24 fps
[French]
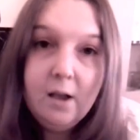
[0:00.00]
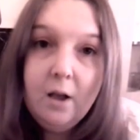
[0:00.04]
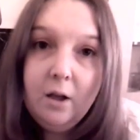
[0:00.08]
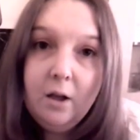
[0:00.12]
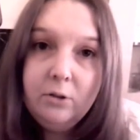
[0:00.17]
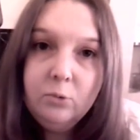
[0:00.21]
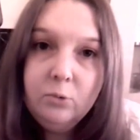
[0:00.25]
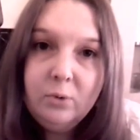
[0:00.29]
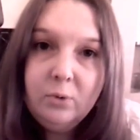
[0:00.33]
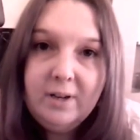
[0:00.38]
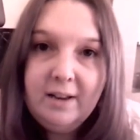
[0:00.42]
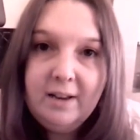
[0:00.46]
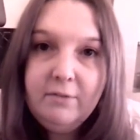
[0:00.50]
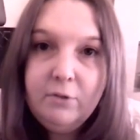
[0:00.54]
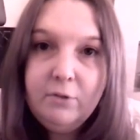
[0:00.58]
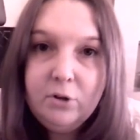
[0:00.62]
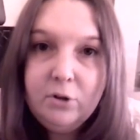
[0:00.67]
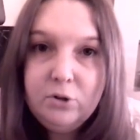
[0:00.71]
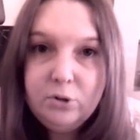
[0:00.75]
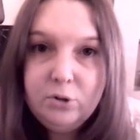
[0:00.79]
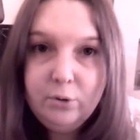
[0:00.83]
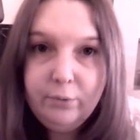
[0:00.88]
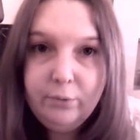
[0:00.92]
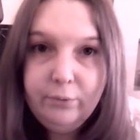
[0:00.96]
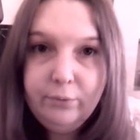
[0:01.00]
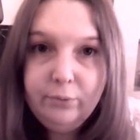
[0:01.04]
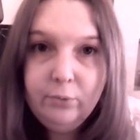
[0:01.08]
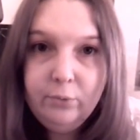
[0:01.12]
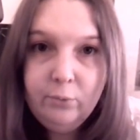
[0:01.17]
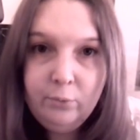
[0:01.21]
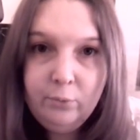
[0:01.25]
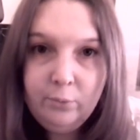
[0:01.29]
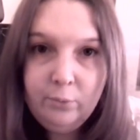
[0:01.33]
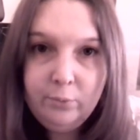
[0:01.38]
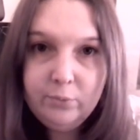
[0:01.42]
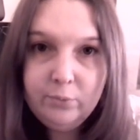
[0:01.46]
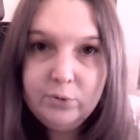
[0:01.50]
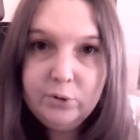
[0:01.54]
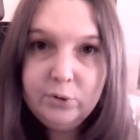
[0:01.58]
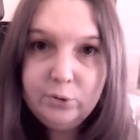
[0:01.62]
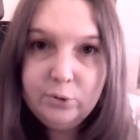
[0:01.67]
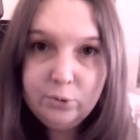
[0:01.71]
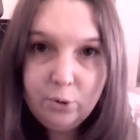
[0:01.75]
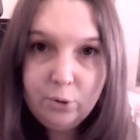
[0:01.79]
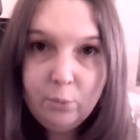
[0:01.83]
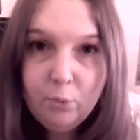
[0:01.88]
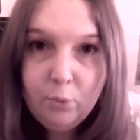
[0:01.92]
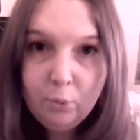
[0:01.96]
Donc les votes se font
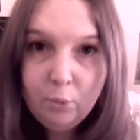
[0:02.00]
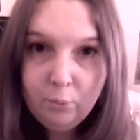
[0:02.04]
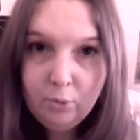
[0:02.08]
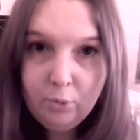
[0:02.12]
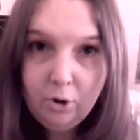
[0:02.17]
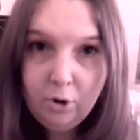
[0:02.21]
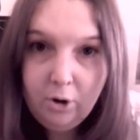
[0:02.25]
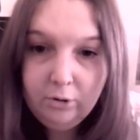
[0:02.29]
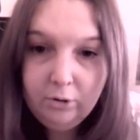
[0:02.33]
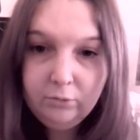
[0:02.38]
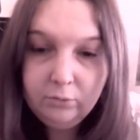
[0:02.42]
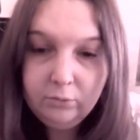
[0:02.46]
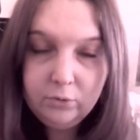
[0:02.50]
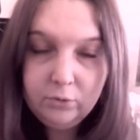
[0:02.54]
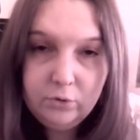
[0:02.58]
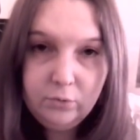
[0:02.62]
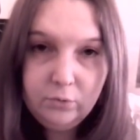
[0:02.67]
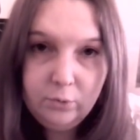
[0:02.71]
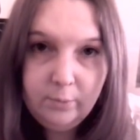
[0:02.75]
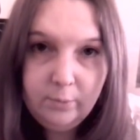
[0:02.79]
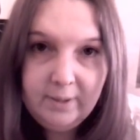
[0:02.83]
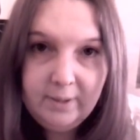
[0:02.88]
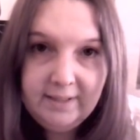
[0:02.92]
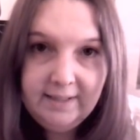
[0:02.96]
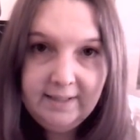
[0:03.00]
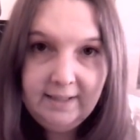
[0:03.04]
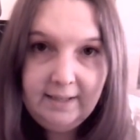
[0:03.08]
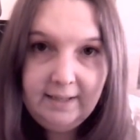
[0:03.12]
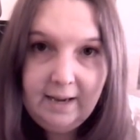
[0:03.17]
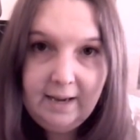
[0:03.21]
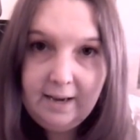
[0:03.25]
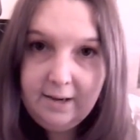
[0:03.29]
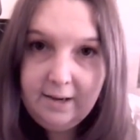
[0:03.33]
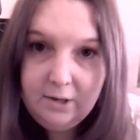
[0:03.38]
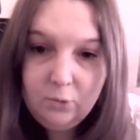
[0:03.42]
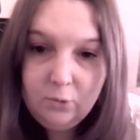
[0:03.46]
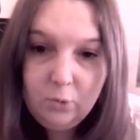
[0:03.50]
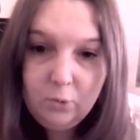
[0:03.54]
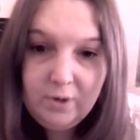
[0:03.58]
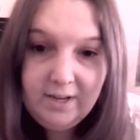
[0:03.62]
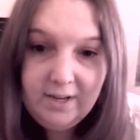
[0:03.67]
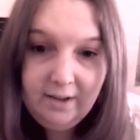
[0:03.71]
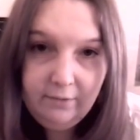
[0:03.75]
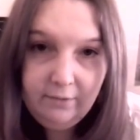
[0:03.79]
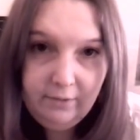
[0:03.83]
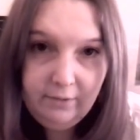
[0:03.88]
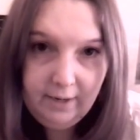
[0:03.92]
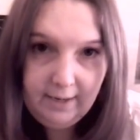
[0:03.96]
sur mon blog, donc je vous remettrai le
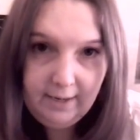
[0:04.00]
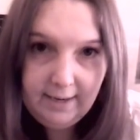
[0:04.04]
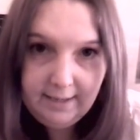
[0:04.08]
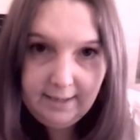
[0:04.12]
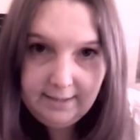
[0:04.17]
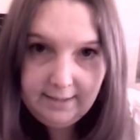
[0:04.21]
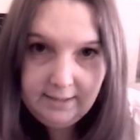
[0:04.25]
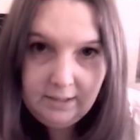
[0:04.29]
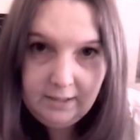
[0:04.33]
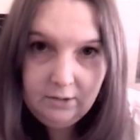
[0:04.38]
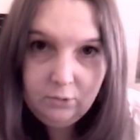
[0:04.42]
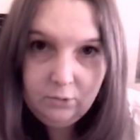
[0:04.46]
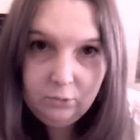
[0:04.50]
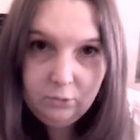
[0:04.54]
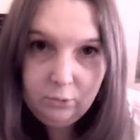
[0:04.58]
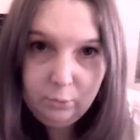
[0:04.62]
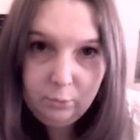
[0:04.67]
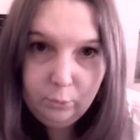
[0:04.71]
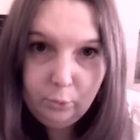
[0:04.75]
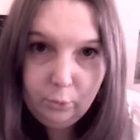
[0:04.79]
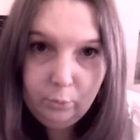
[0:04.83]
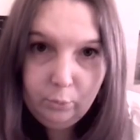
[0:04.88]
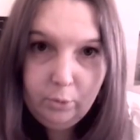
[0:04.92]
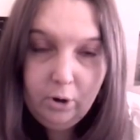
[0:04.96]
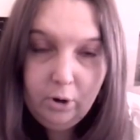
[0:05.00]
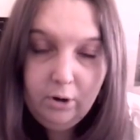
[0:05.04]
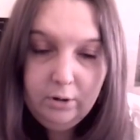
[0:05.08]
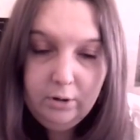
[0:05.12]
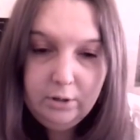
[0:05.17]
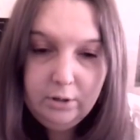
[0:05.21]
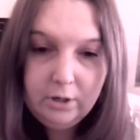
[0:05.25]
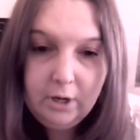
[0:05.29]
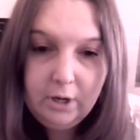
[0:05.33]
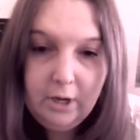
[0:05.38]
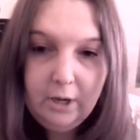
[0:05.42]
lien vers l'article de mon blog